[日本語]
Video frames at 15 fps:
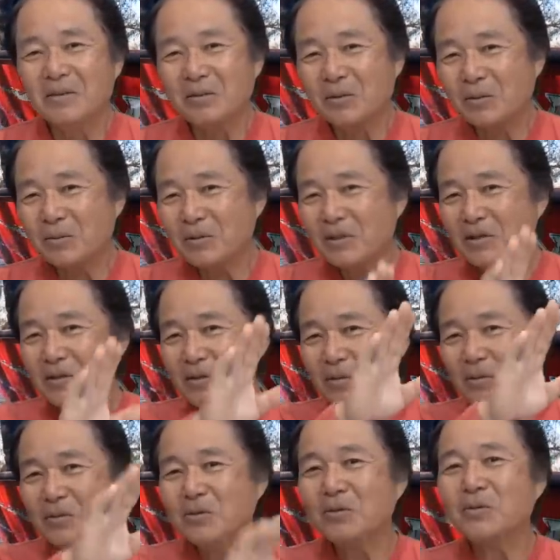飛び出して
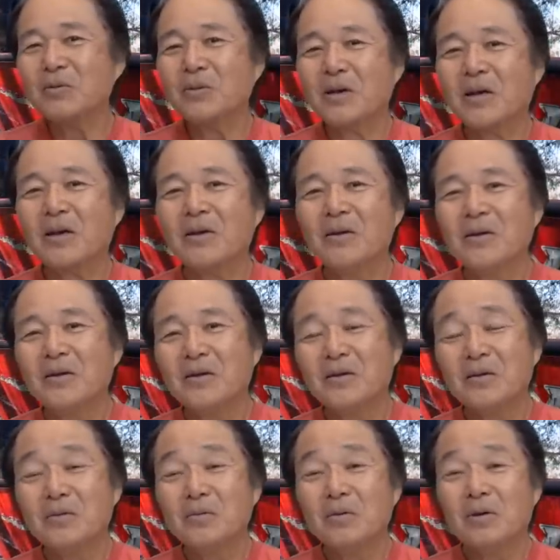くるような
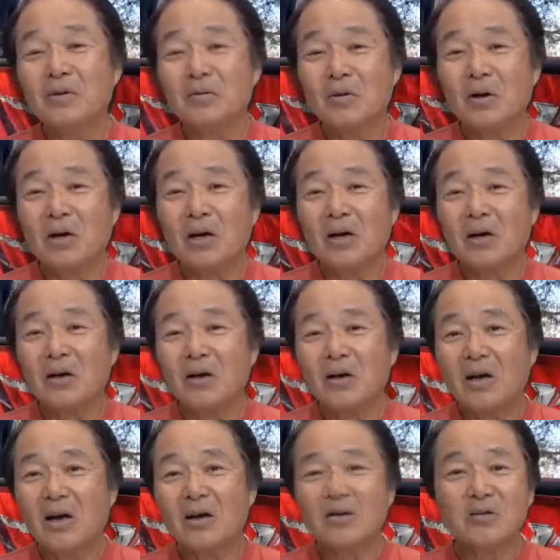ルアーの
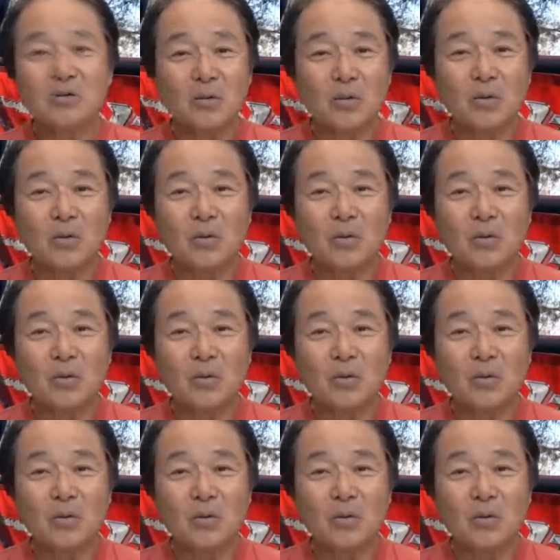アクション。